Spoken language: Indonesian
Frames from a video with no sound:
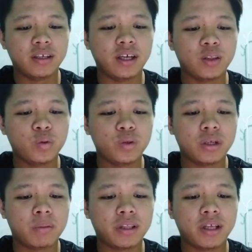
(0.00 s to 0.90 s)
yaitu
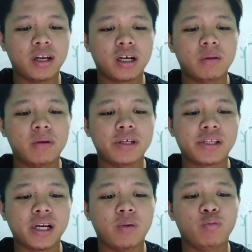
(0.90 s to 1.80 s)
Jabatan Agama
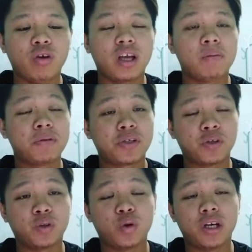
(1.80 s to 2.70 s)
Islam Wilayah
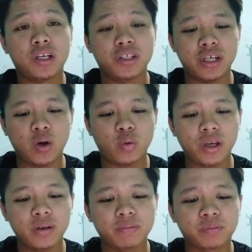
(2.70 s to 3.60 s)
Persekutuan
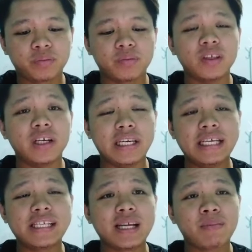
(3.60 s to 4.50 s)
Jawi
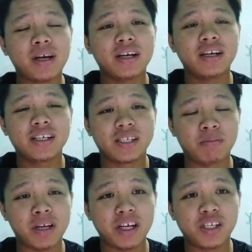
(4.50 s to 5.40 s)
di Saban
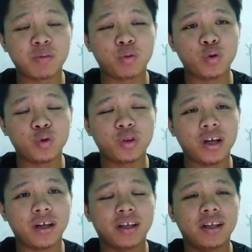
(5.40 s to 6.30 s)
sebanyak 10
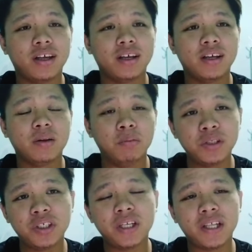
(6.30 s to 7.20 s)
juta
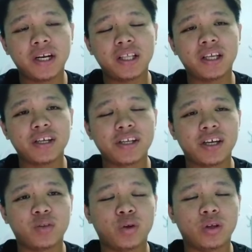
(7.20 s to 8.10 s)
Menjadi tanda tanya
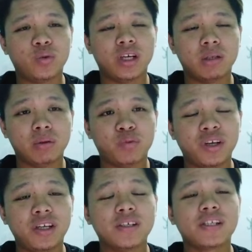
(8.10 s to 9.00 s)
saya, tuan-tuan dan
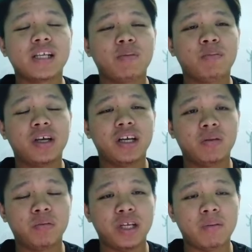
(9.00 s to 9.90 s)
puan, siapa
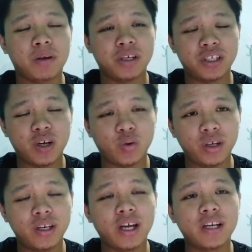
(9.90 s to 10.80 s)
yang menyaman
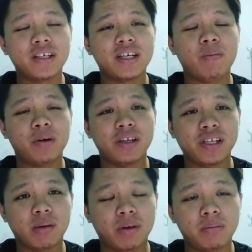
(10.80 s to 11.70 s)
jawi dan kenapa
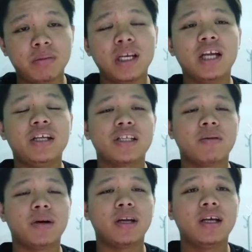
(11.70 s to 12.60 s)
disaman, bila
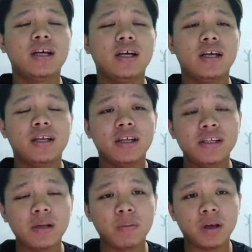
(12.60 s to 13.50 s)
disaman,
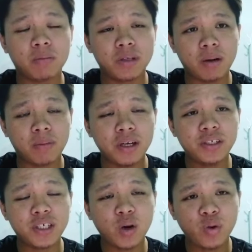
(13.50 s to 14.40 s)
dan siapa yang
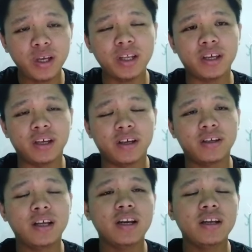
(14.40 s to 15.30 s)
menyaman jawi ini,
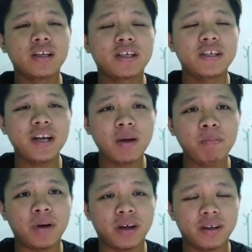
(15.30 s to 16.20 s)
dan
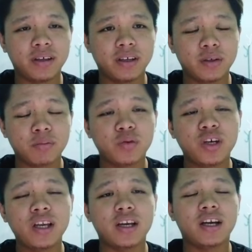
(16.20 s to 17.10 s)
kenapa?
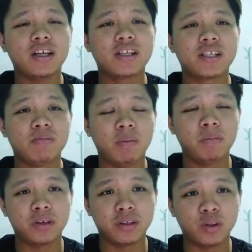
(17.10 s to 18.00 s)
Mungkin ada
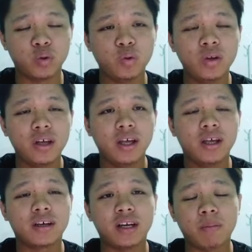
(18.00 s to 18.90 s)
sebab tertentu
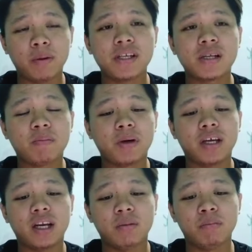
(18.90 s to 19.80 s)
kenapa
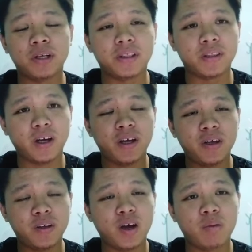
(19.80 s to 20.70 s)
sampai ada
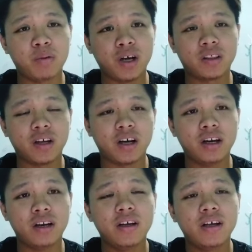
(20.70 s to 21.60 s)
berita yang
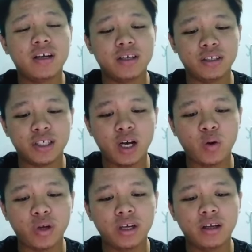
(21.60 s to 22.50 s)
mengatakan
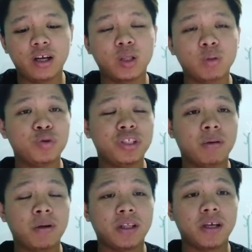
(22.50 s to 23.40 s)
Jawi ataupun
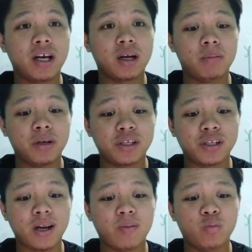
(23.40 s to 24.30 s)
jabatan agama
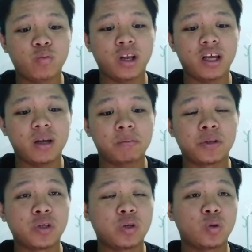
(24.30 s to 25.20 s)
Islam wilayah
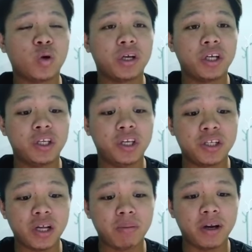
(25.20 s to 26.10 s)
persekutuan ini
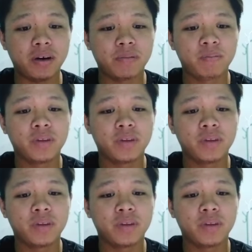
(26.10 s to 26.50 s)
disaman.